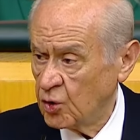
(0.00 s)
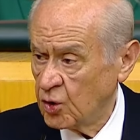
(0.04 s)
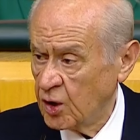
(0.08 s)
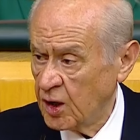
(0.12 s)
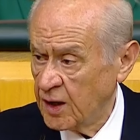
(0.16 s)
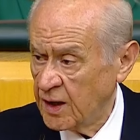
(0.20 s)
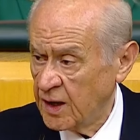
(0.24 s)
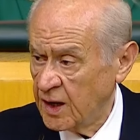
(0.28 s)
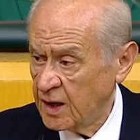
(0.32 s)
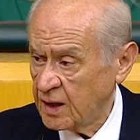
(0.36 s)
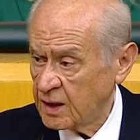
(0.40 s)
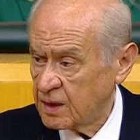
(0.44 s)

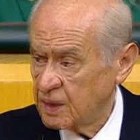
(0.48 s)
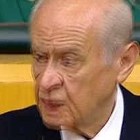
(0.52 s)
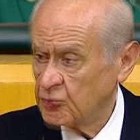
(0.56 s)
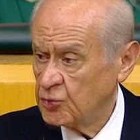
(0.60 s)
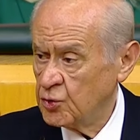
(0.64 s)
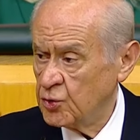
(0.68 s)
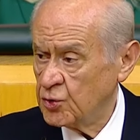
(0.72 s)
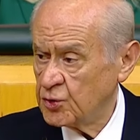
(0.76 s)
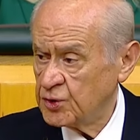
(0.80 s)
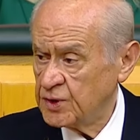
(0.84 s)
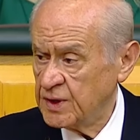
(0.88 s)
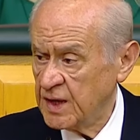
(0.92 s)
olarak
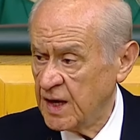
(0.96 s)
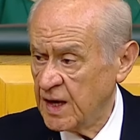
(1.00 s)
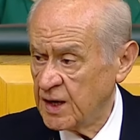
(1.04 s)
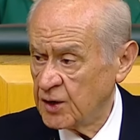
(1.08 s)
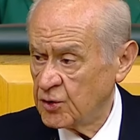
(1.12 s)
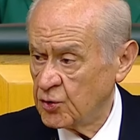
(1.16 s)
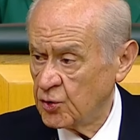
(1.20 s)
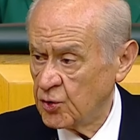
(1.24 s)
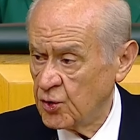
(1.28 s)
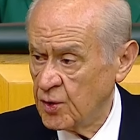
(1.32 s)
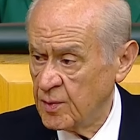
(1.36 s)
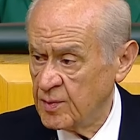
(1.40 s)
Türkiye
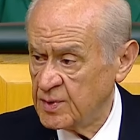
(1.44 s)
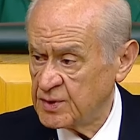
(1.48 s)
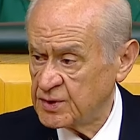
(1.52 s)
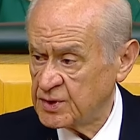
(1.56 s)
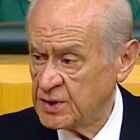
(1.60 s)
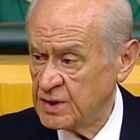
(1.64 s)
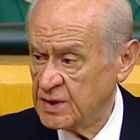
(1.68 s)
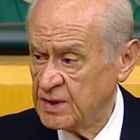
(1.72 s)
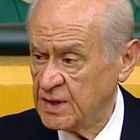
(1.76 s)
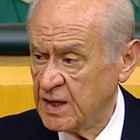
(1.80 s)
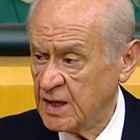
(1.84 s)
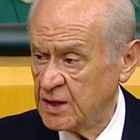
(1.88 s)

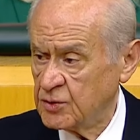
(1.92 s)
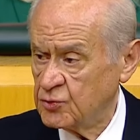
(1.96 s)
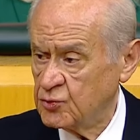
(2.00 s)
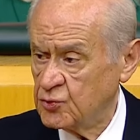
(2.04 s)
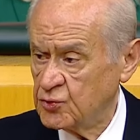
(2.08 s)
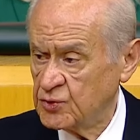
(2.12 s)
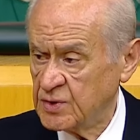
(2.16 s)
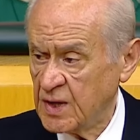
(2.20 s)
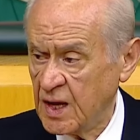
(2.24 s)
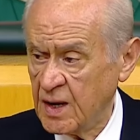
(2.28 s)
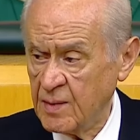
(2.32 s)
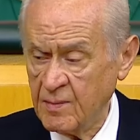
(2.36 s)
ekonomisinde
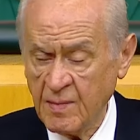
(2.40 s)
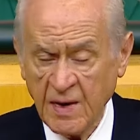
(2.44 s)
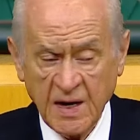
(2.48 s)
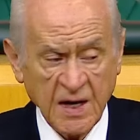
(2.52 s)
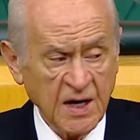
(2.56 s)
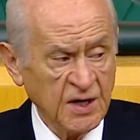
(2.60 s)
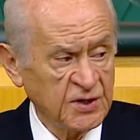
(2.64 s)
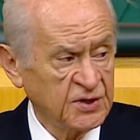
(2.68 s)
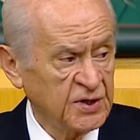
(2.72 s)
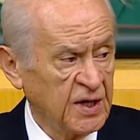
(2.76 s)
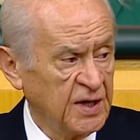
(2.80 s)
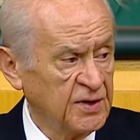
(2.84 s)
düzelme
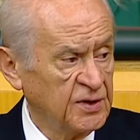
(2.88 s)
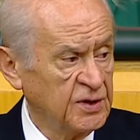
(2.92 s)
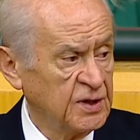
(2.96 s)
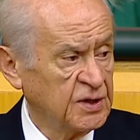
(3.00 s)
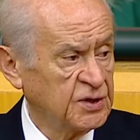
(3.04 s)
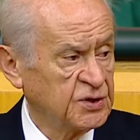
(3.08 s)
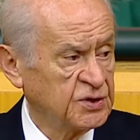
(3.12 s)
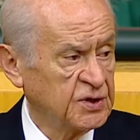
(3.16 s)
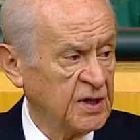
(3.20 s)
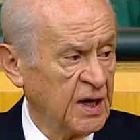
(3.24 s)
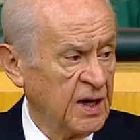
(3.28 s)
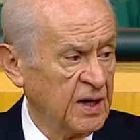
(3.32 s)

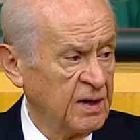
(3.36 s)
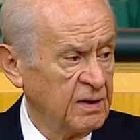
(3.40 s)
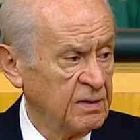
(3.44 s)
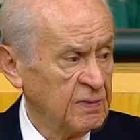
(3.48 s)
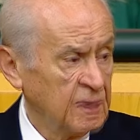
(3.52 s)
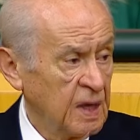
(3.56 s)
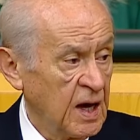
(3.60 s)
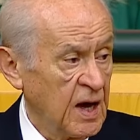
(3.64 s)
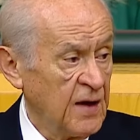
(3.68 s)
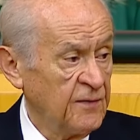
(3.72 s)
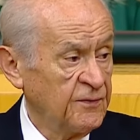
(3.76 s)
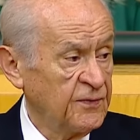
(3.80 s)
yaşandıkça,
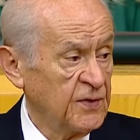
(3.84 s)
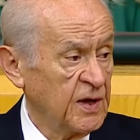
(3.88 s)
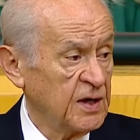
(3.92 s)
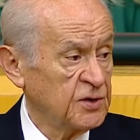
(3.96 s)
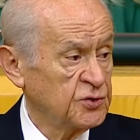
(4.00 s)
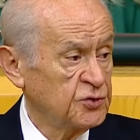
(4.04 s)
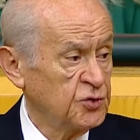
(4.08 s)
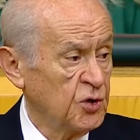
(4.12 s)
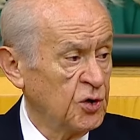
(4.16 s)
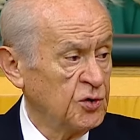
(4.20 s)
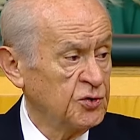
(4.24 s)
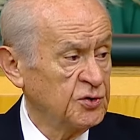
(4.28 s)

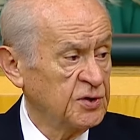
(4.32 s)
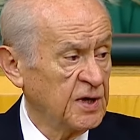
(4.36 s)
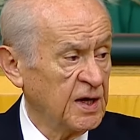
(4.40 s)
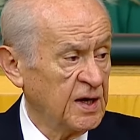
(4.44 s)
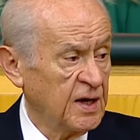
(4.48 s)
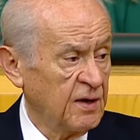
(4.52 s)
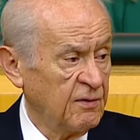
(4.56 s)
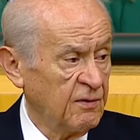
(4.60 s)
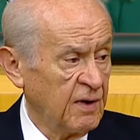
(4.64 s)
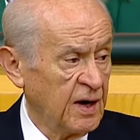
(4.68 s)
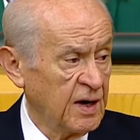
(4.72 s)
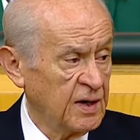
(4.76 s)
enflasyon
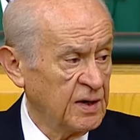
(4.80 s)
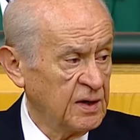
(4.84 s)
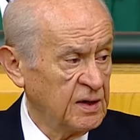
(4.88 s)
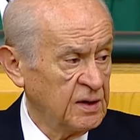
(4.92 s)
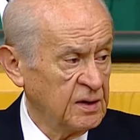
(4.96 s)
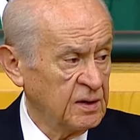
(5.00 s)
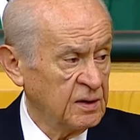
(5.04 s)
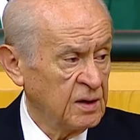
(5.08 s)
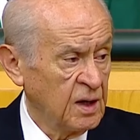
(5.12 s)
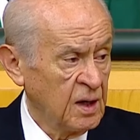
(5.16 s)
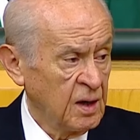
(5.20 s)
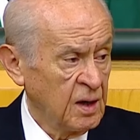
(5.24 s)
canavarının